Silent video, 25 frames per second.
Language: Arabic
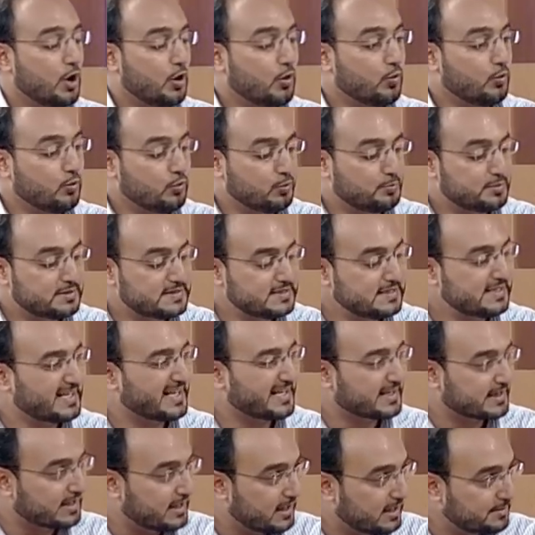
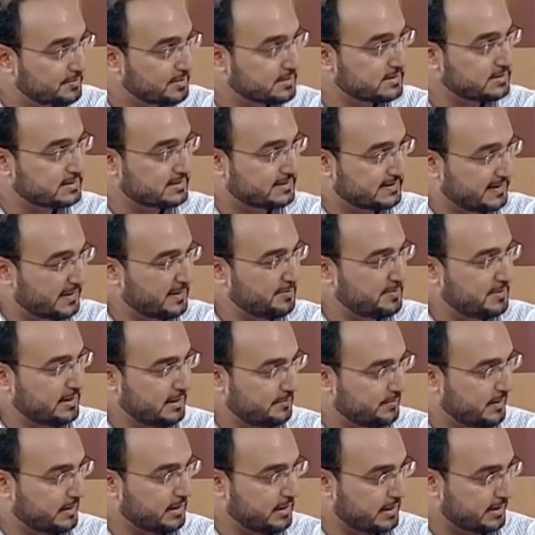وبصير رابط
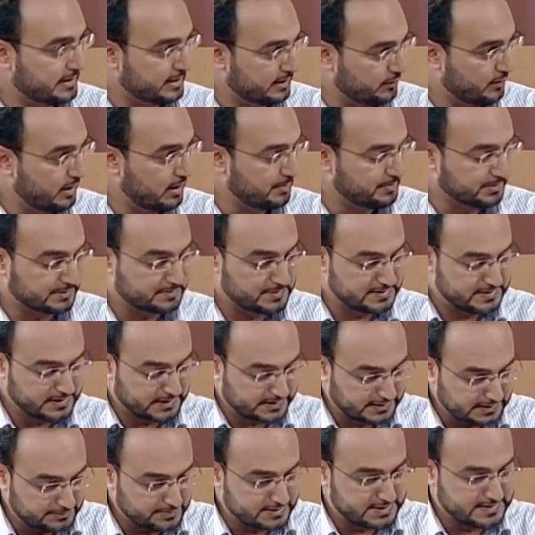التربيه عباره عن روابط
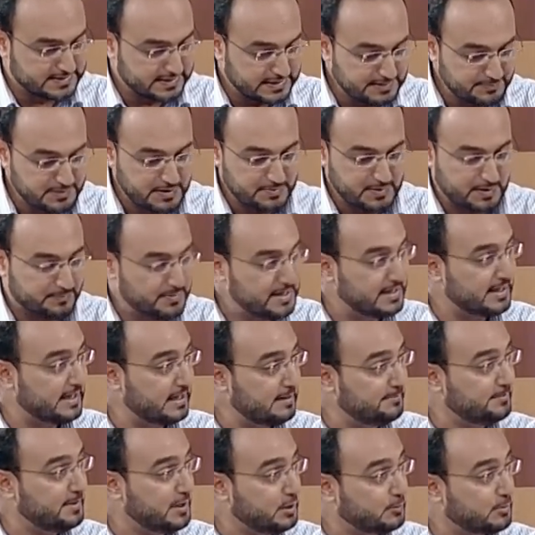بصير رابط سلبي ما بين
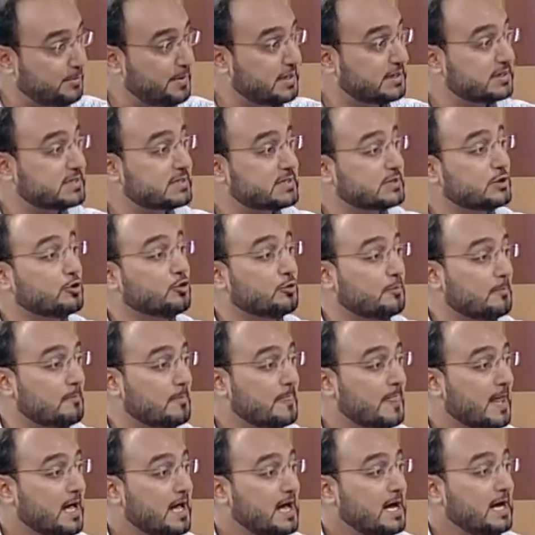ابني وبين
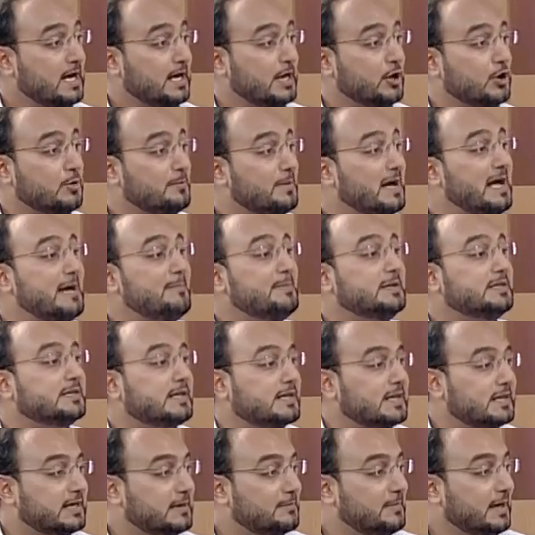الصوم صح. لانه ما
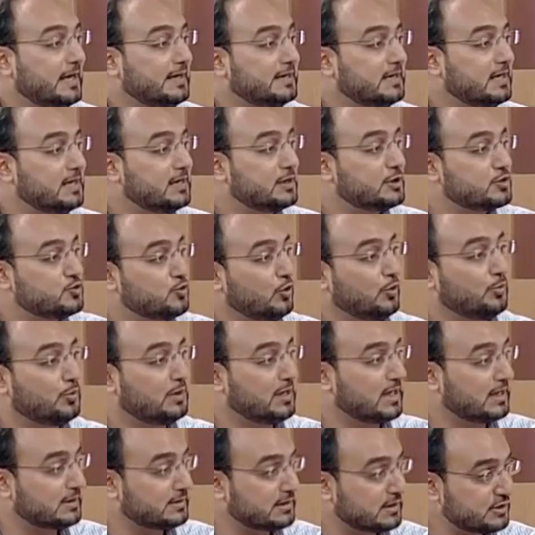بدرك معنى الجوع
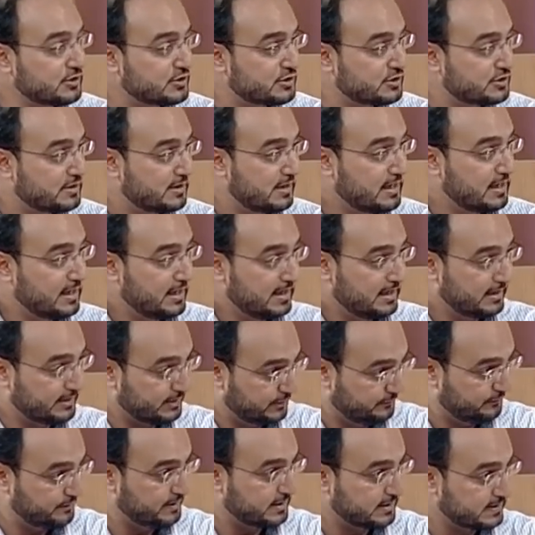والعطش مم.
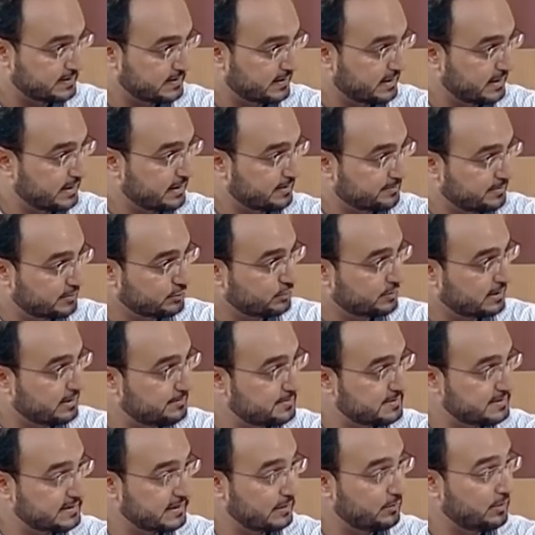طفلي الصغير مدور
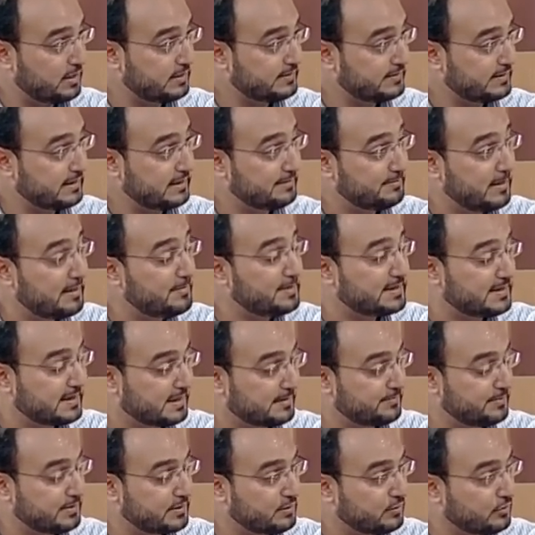خمس سنوات ما
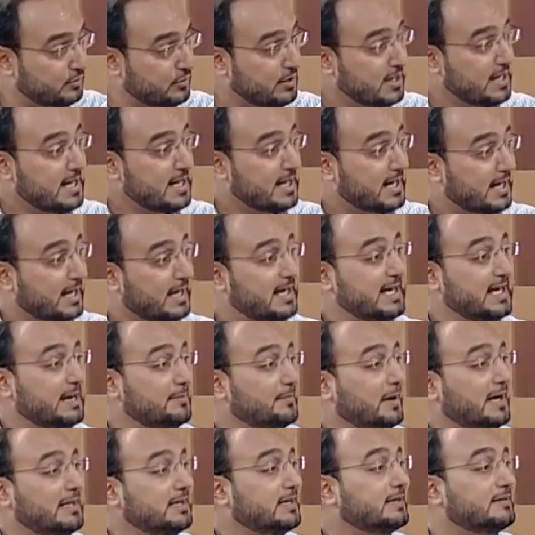بدرك منه
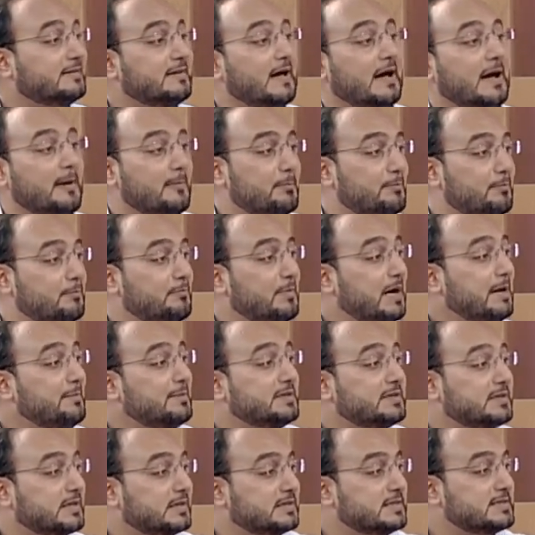غير معنى التعب ما
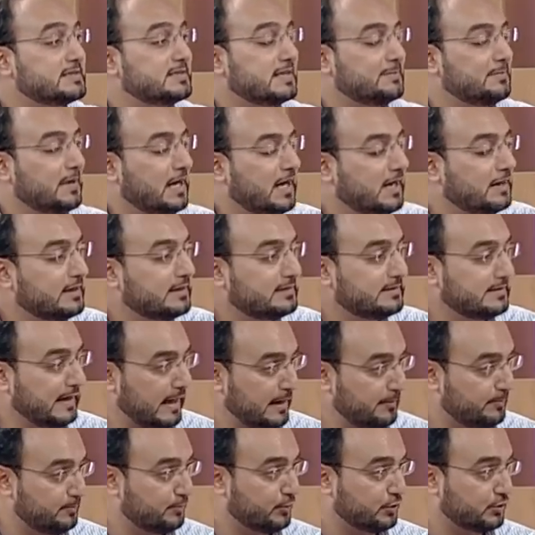بدرك لسه معاني
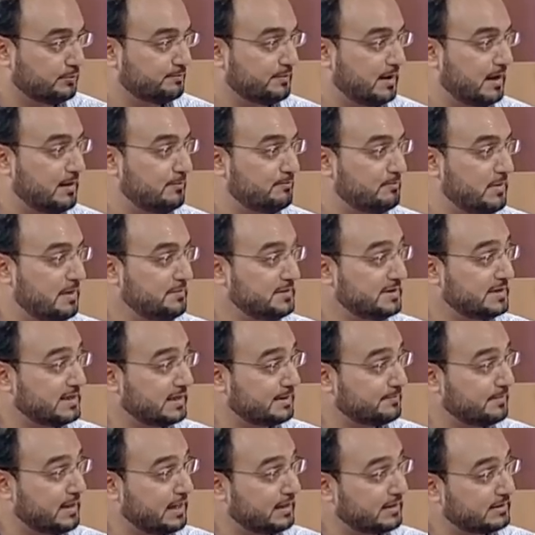التعبد ما ما
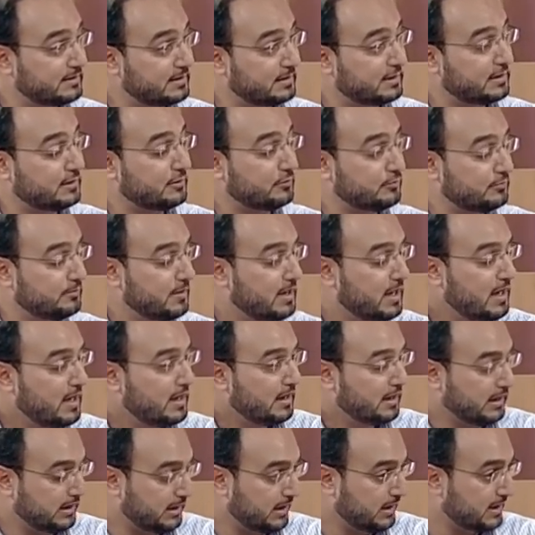بدرك معاني التقرب
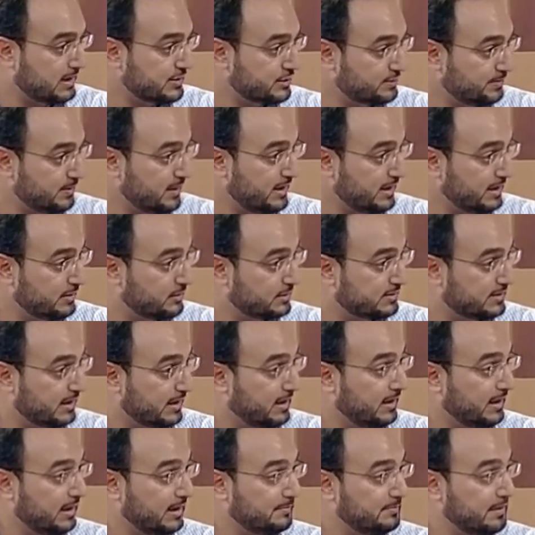الى الله سبحانه
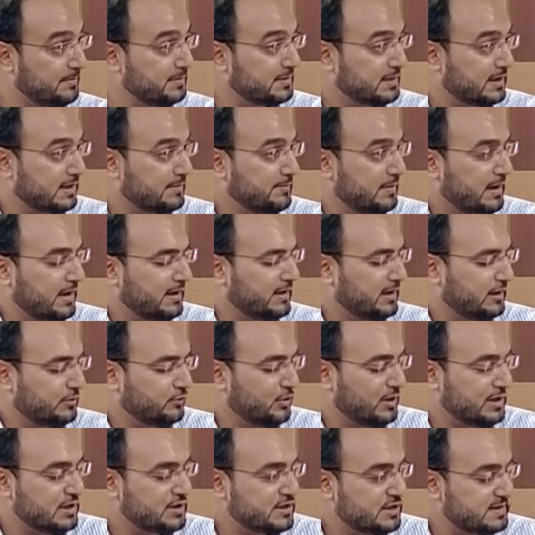وتعالى ما بدرك معاني
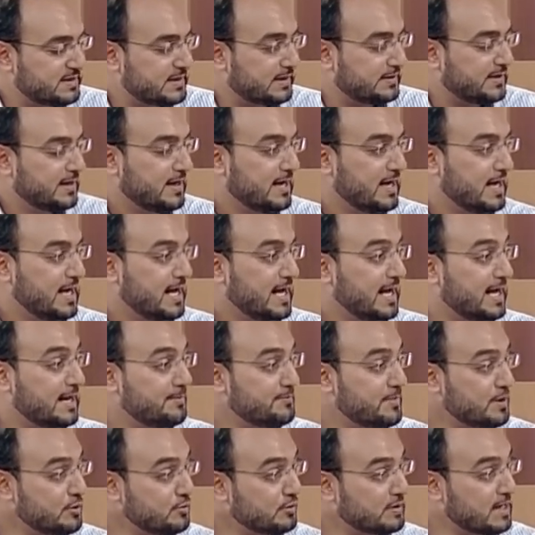انه هالجسد
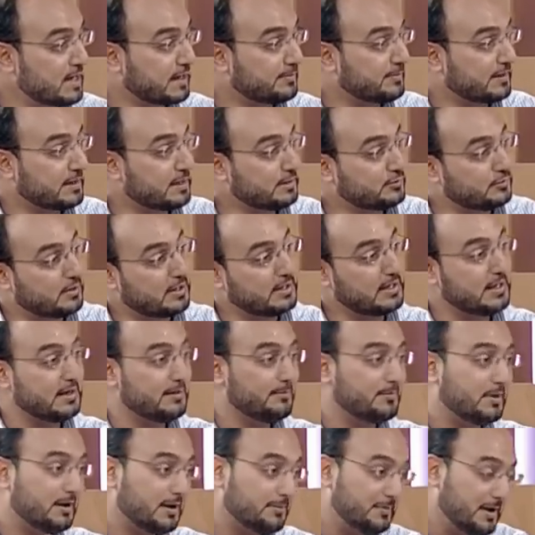لما ينهك معناته
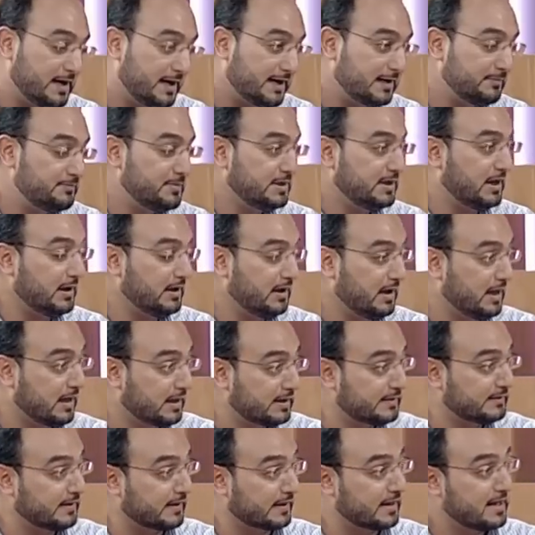انا بقرب من الله
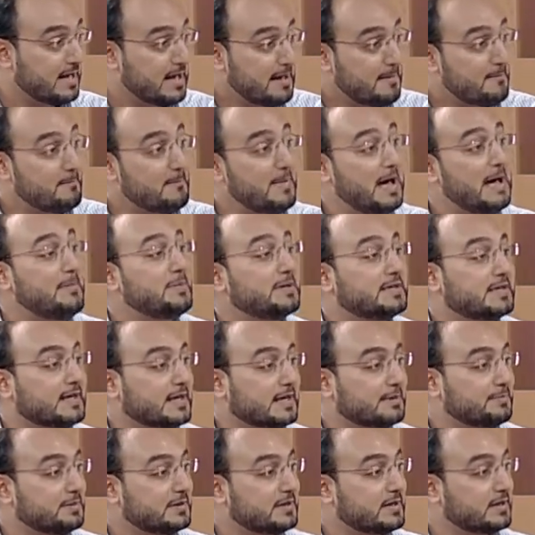اكثر ما
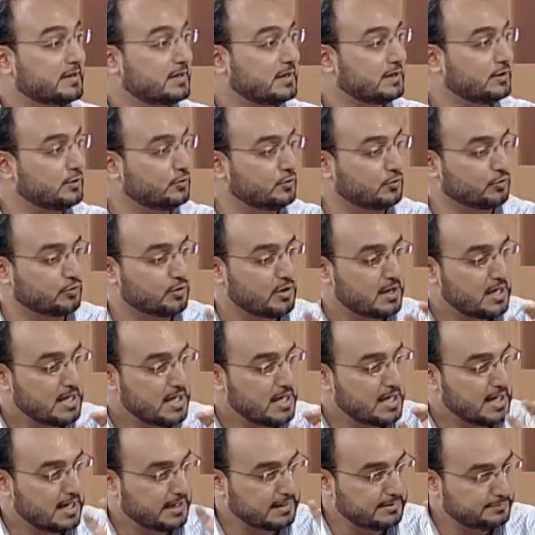بدرك بدرك انه
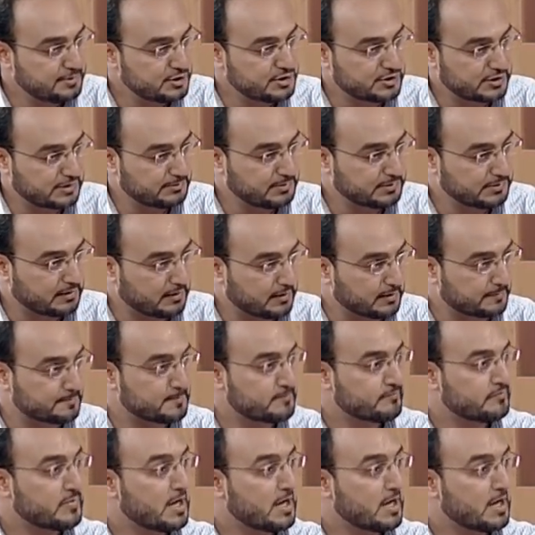انا بيجي رمضان